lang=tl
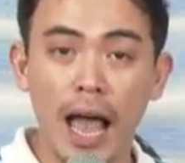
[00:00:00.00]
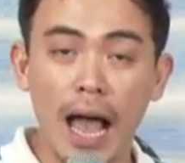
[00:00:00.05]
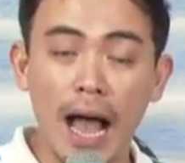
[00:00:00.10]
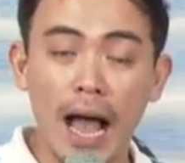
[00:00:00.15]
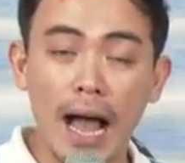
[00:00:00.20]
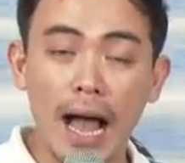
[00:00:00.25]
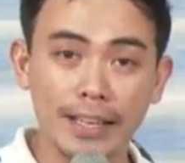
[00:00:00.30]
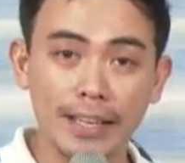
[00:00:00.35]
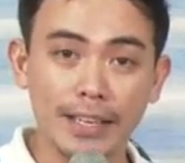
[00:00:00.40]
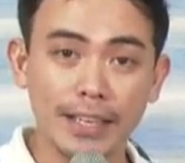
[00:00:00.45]

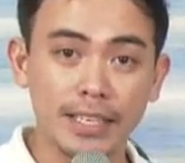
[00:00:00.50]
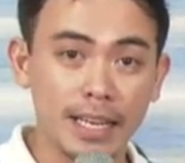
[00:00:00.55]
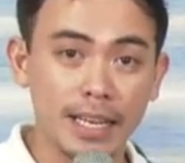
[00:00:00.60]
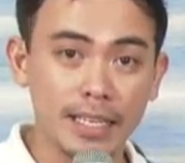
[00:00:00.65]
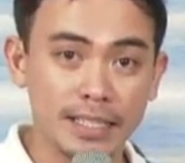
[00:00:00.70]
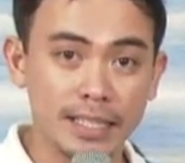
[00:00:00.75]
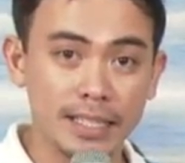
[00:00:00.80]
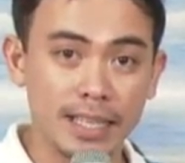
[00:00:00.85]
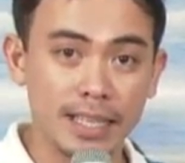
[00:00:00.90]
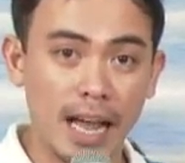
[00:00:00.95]
Ang kanyang
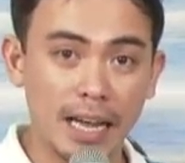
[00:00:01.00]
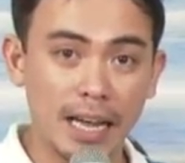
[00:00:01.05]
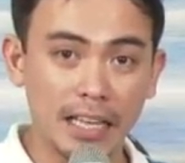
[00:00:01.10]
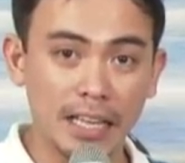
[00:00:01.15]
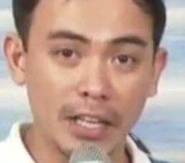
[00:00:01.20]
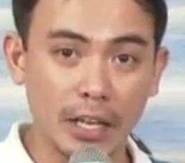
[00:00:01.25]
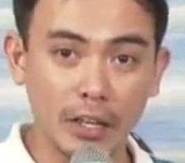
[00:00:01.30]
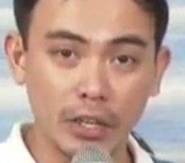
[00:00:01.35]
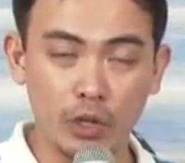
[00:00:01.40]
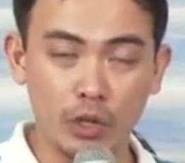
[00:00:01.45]
lakas ng
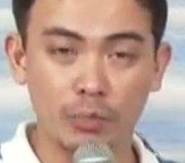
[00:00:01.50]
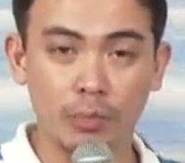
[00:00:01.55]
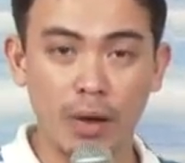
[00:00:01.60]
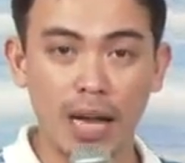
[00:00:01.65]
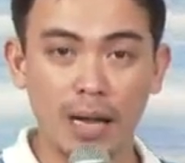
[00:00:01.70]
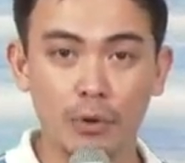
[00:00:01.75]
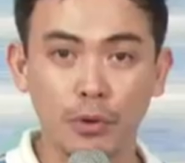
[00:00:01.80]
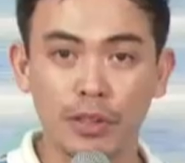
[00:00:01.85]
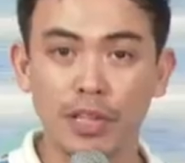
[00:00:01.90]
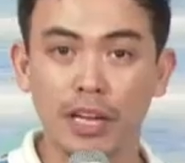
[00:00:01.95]
hangin ngayon ay
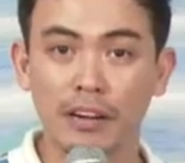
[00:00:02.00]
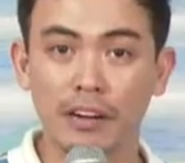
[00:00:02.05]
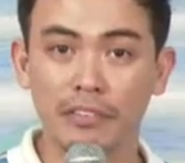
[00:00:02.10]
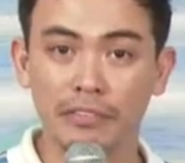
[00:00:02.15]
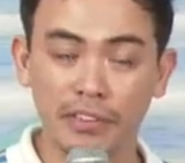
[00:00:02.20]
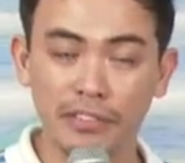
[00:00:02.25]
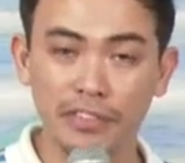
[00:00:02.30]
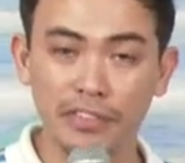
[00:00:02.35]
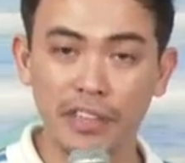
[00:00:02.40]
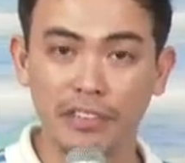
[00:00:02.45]
umaabot ng
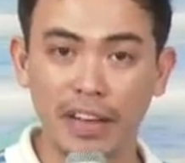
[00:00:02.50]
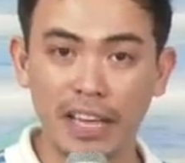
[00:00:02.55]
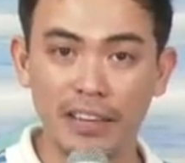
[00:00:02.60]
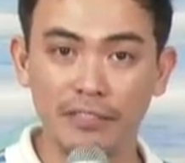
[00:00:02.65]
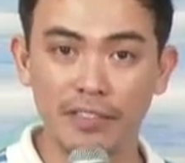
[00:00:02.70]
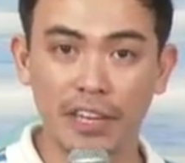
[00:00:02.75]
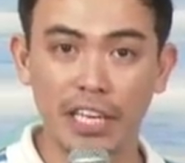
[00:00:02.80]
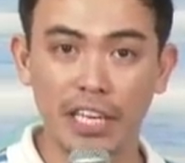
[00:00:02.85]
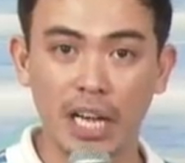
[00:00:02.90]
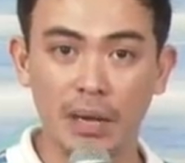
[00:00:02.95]

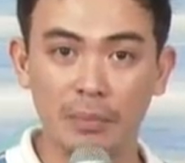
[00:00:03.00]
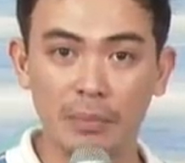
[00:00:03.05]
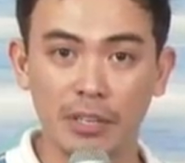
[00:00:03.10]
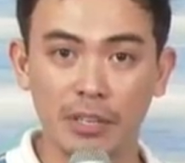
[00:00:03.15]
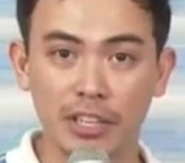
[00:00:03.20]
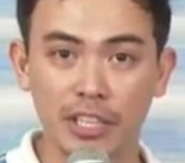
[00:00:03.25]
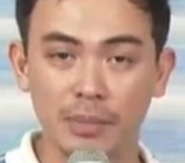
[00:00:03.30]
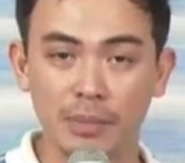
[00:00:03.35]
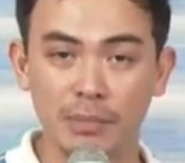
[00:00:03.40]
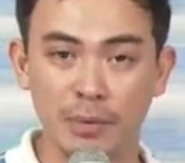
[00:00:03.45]
55
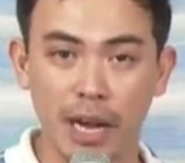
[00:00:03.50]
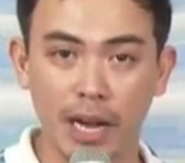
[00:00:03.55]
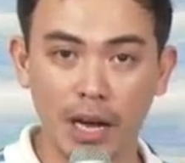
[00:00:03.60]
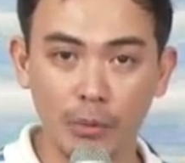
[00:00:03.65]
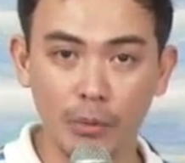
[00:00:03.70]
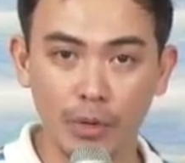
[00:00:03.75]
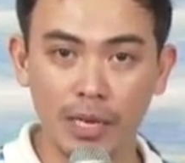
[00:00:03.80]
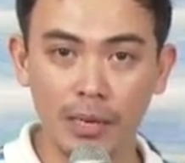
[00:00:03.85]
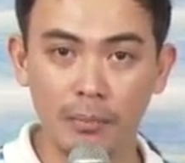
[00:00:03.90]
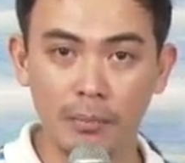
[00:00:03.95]
kilometers per
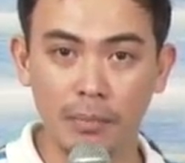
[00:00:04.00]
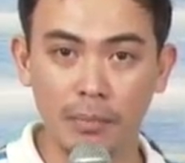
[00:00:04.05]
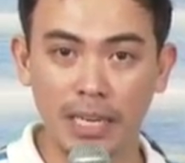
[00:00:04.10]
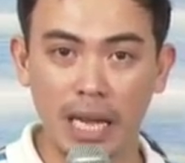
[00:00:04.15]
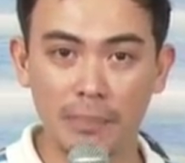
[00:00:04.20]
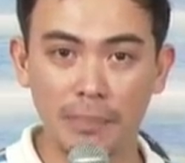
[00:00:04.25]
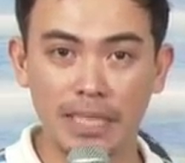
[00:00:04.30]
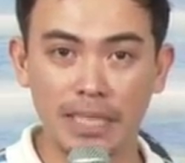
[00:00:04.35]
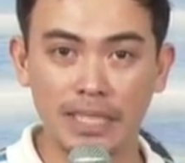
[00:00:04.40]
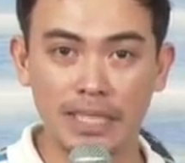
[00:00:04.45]
hour
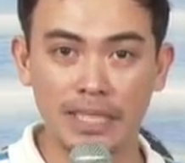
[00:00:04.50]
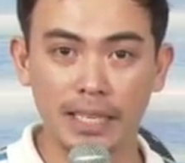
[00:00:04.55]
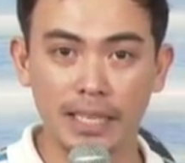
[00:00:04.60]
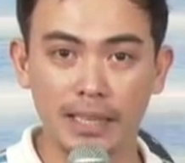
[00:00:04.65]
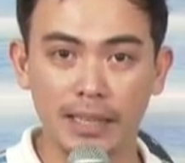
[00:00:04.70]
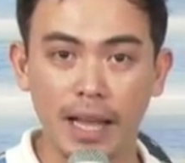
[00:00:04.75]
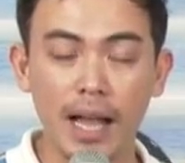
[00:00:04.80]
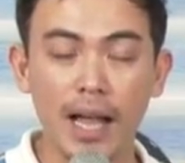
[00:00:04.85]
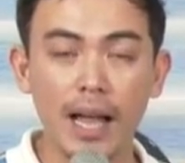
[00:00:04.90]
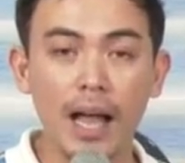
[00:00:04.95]
malapit sa
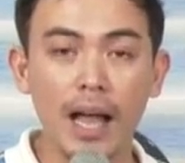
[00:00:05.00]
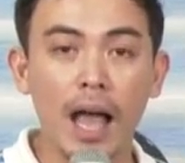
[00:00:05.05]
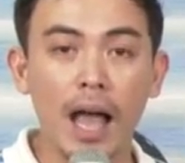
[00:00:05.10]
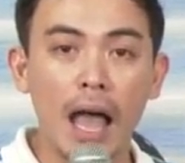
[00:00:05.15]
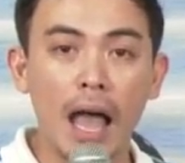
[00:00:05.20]
gitna